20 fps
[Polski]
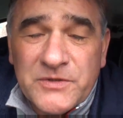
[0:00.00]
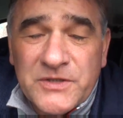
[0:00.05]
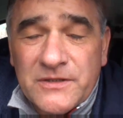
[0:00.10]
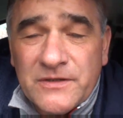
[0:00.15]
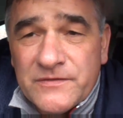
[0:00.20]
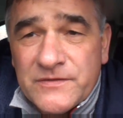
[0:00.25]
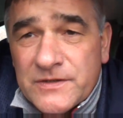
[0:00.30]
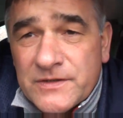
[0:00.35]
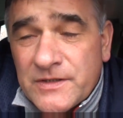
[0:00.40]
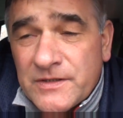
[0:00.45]

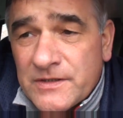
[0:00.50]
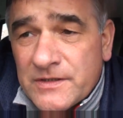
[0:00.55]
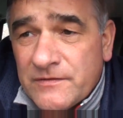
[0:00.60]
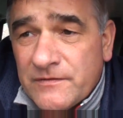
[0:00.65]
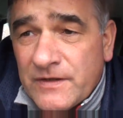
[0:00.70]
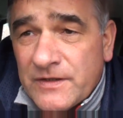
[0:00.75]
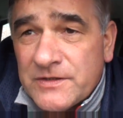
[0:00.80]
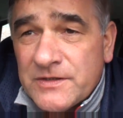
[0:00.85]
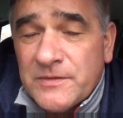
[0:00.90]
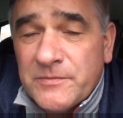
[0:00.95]
Przede wszystkim jest
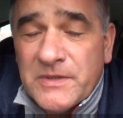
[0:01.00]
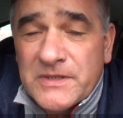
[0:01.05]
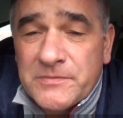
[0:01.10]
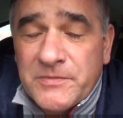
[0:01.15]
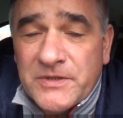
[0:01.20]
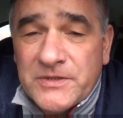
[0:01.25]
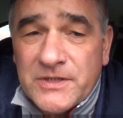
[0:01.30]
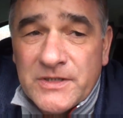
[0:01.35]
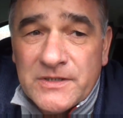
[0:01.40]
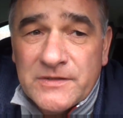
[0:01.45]
ważne
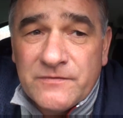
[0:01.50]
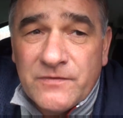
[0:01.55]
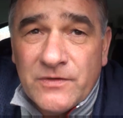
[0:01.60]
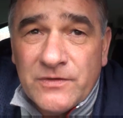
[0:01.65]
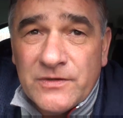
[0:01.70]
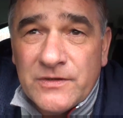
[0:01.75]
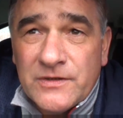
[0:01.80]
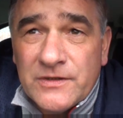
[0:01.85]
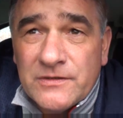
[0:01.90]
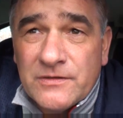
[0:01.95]

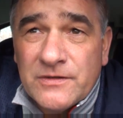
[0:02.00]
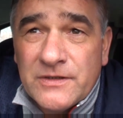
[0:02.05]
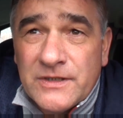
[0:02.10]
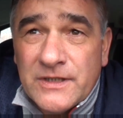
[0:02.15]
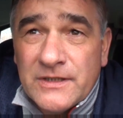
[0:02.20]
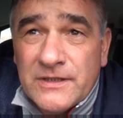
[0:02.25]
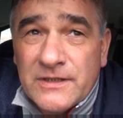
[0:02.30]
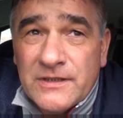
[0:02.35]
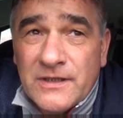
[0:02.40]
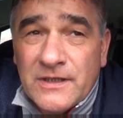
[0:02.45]
bezpieczeństwo i to
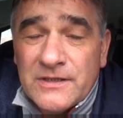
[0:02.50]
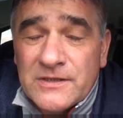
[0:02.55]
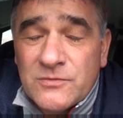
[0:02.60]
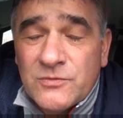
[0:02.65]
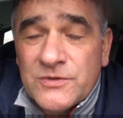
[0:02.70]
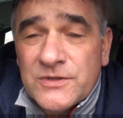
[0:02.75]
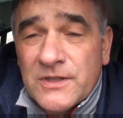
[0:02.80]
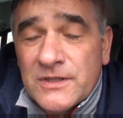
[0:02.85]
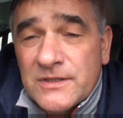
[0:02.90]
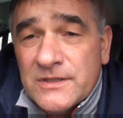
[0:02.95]
jedyna i
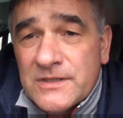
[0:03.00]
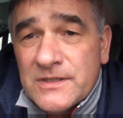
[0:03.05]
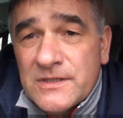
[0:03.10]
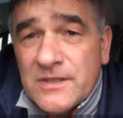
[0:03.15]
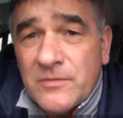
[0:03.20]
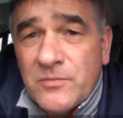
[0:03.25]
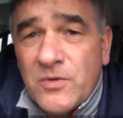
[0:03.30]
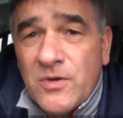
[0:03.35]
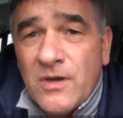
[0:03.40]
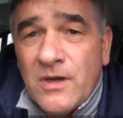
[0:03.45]
słuszna
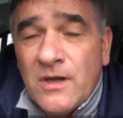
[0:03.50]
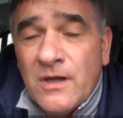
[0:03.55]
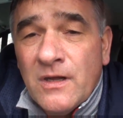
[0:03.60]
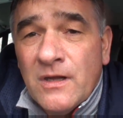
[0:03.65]
decyzja była.